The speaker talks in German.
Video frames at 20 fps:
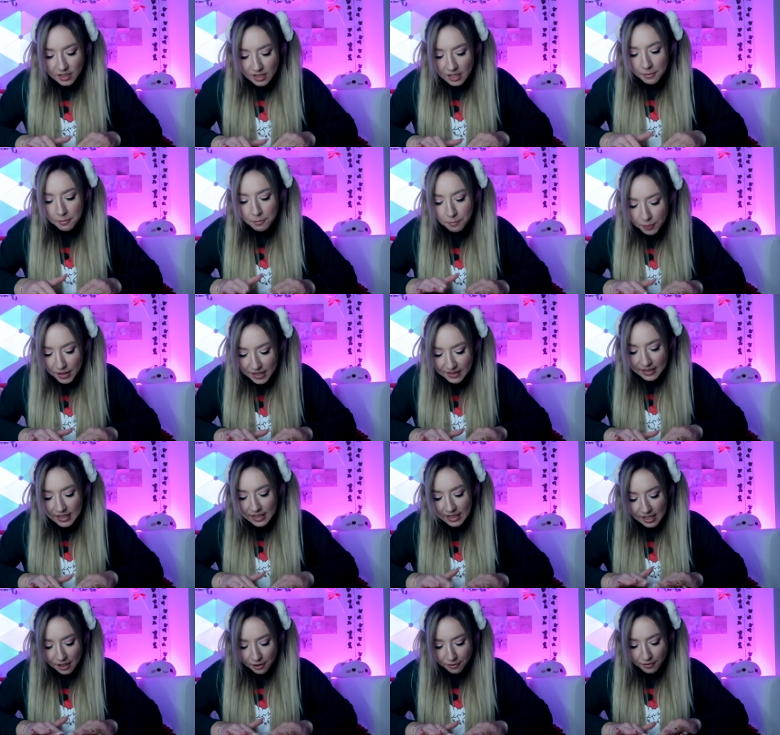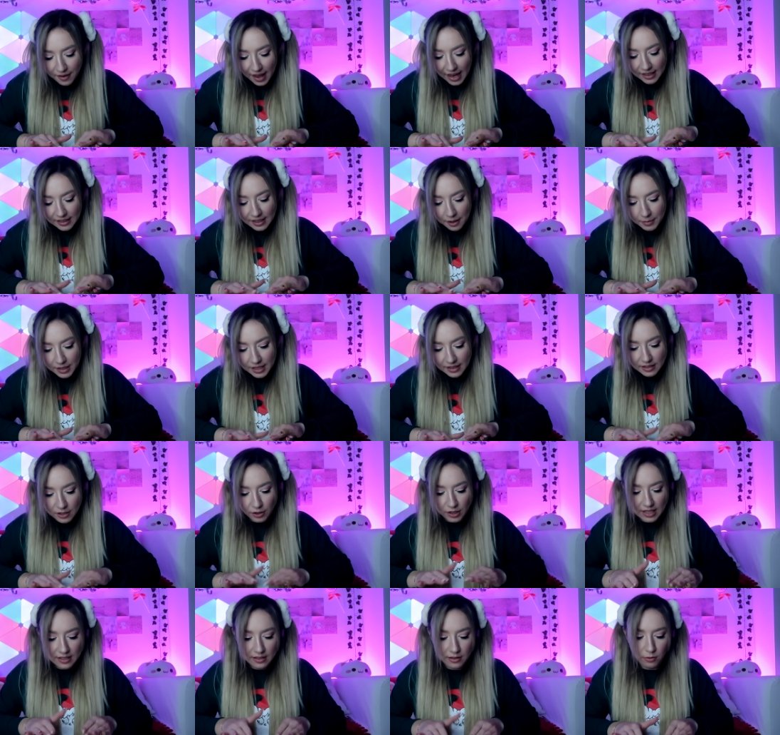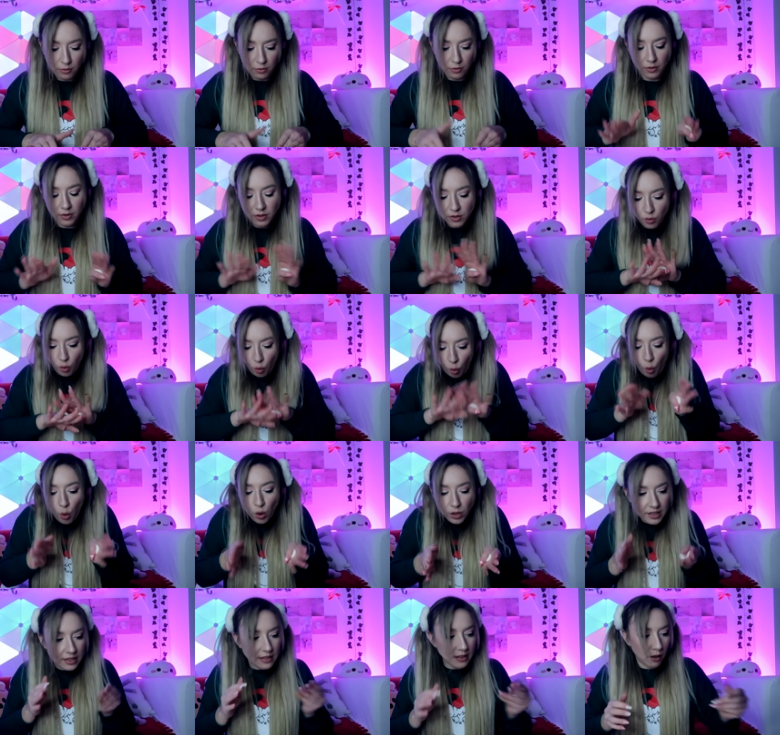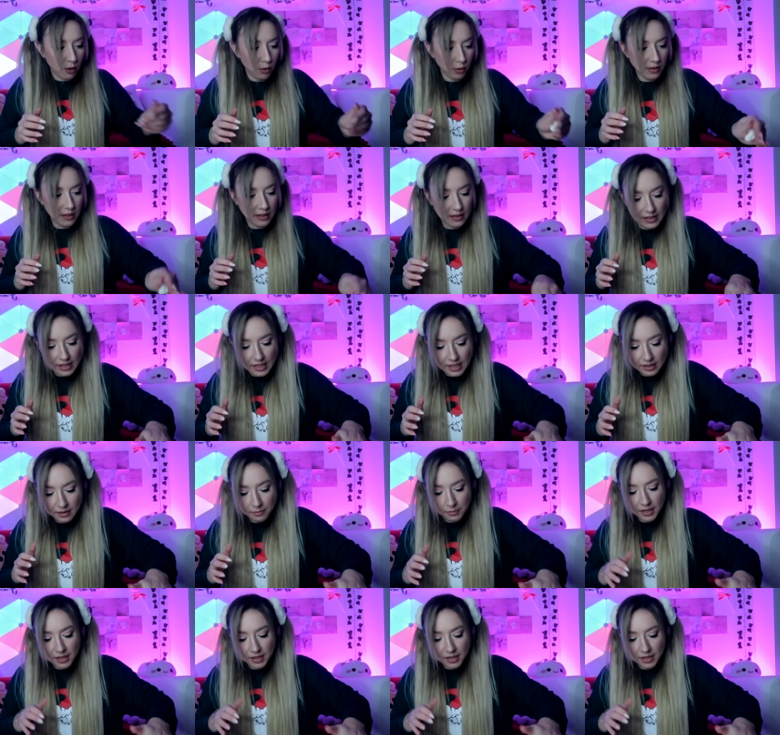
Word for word: Ich nehme ein bisschen hier weg, damit das doch nicht so, so rund aussieht.